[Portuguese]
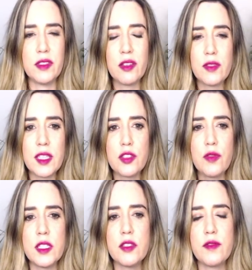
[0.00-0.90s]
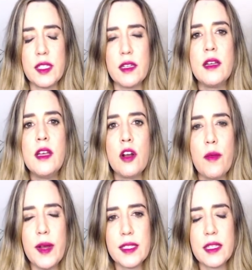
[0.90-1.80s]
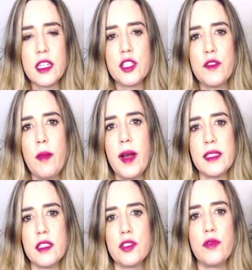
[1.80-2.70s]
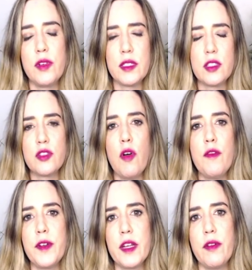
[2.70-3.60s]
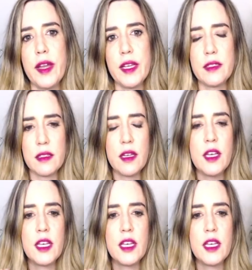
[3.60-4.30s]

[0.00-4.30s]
Então essas coisas que você começa a transformar essas coisas com frequência